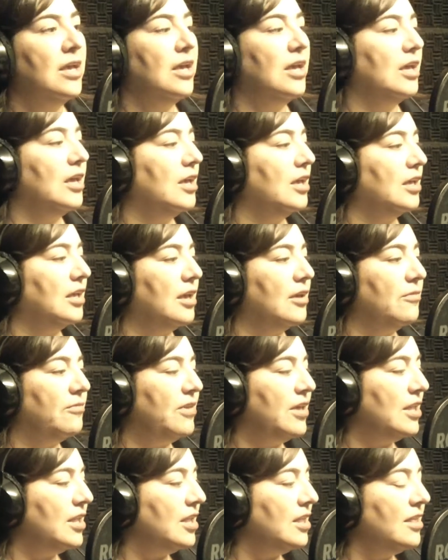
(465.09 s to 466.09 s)
Eh, que
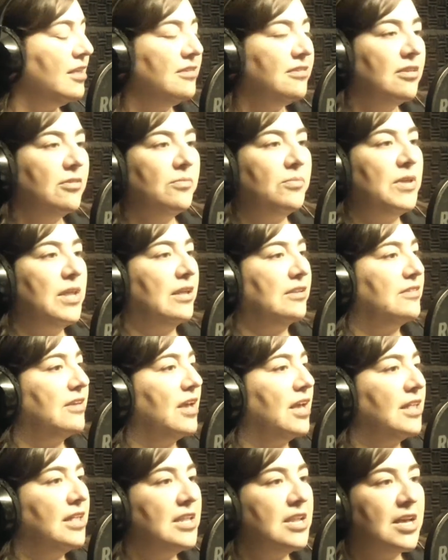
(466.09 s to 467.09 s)
viene y dice, mira,
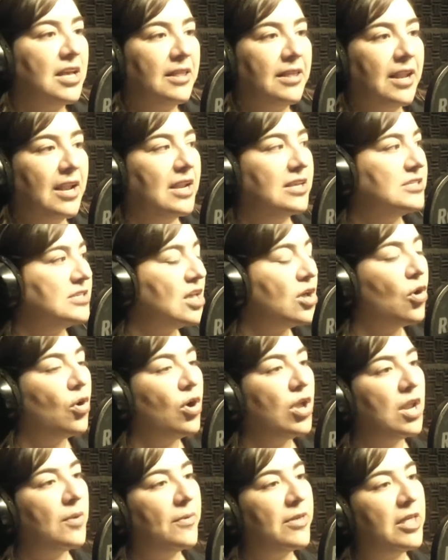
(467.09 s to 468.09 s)
¿sabes que tienes que estar a las 5
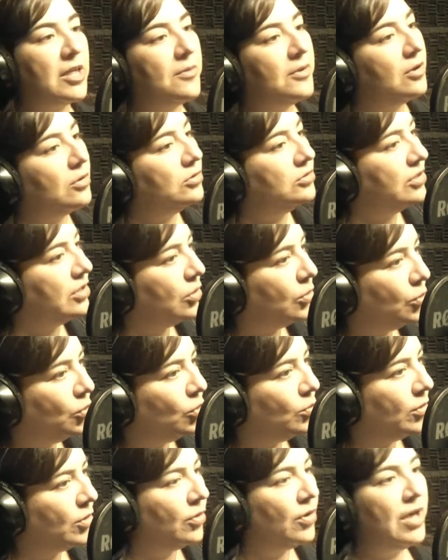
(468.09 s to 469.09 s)
de la mañana para conseguir un
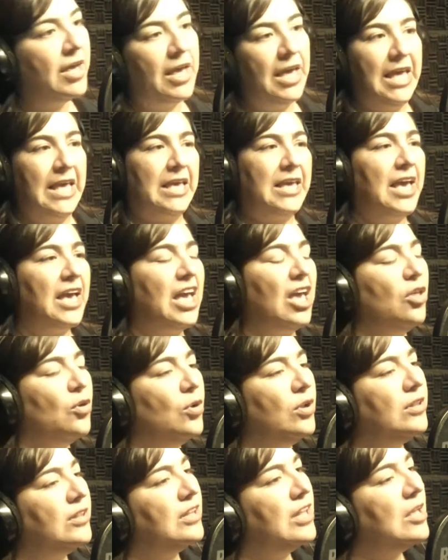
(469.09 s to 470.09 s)
número? ¿En qué quedó
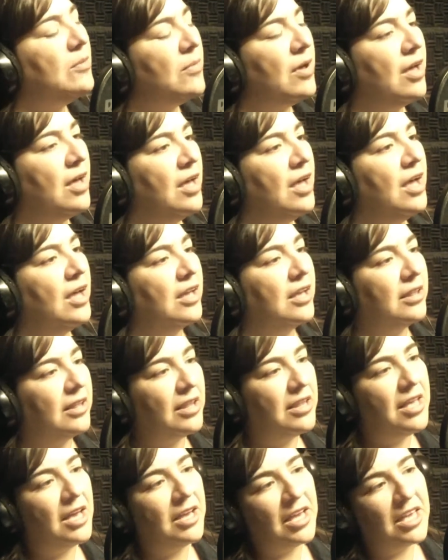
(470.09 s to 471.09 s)
el tema que
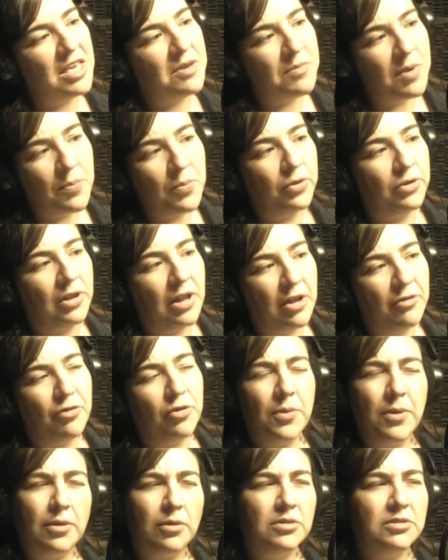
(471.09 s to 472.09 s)
tenías que llamar por
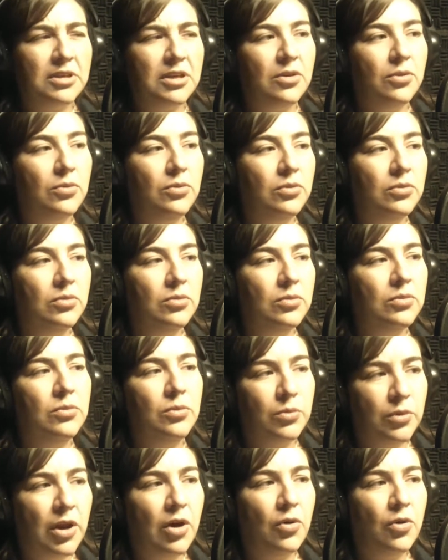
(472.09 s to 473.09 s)
teléfono para conseguir
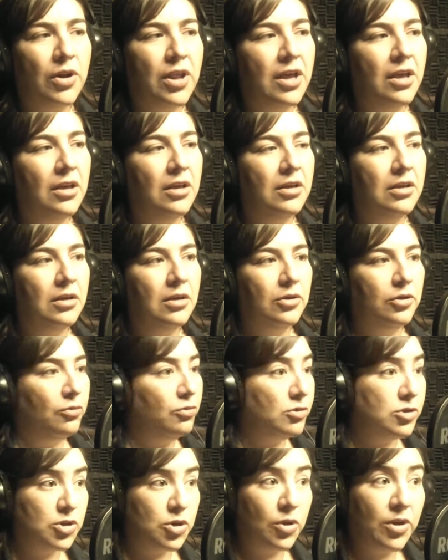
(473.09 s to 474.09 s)
una hora? No
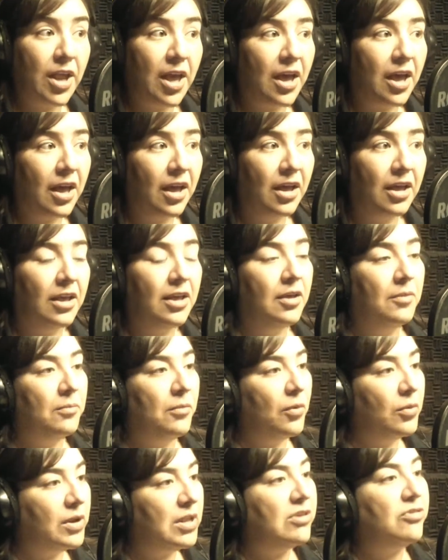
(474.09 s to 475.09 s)
funciona.
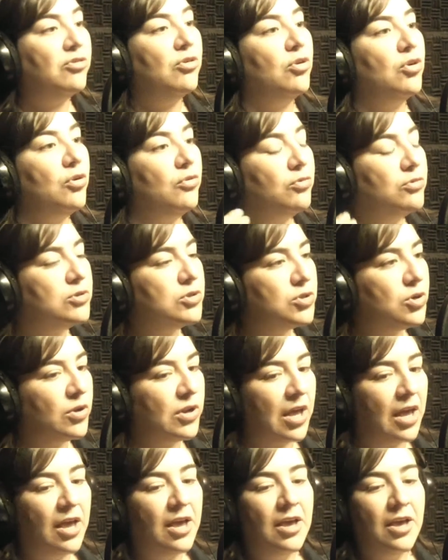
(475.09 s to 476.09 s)
Mauricio, no
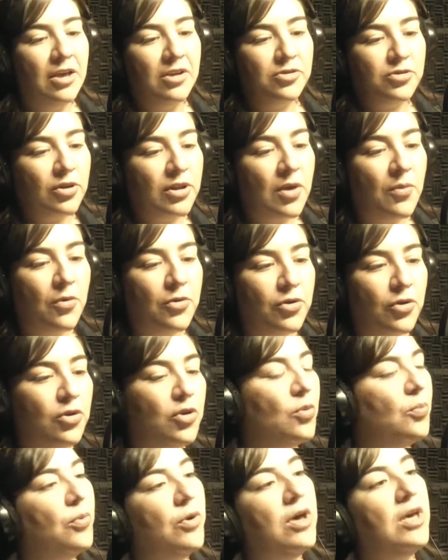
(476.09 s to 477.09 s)
funciona. Sonia Muñoz
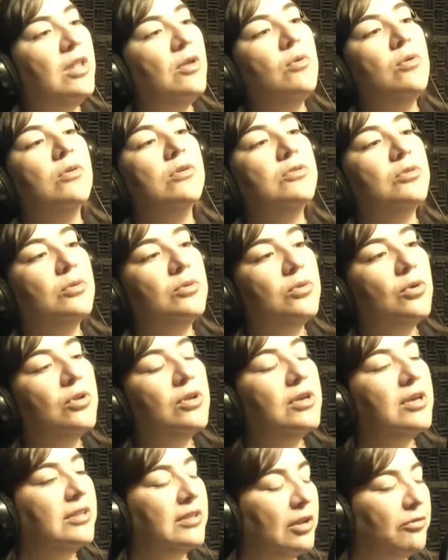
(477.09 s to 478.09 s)
no puede ir a un
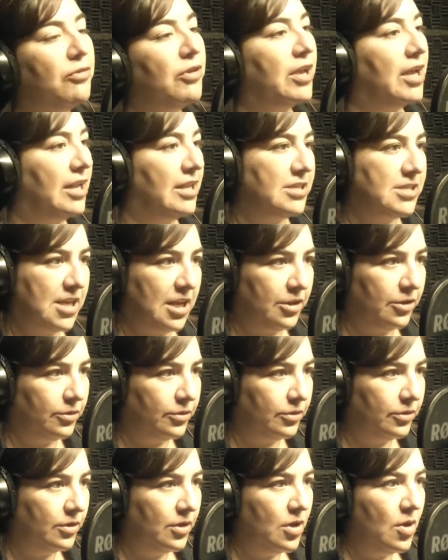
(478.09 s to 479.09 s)
consultorio y estar
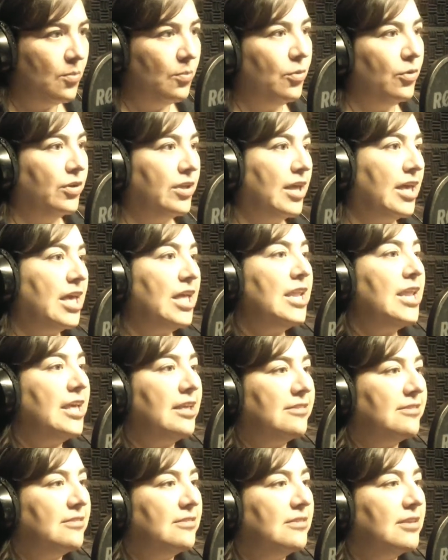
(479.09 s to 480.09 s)
fiscalizando. Porque ¿quién
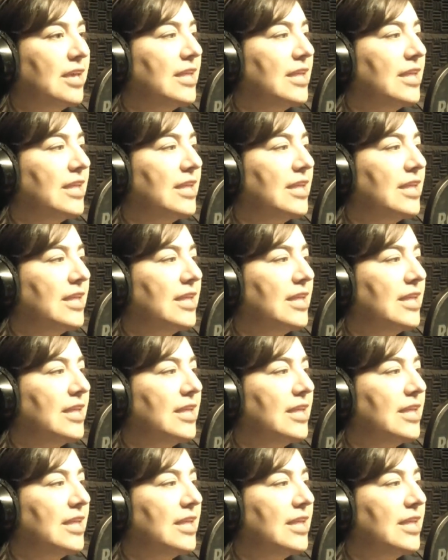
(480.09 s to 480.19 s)
es?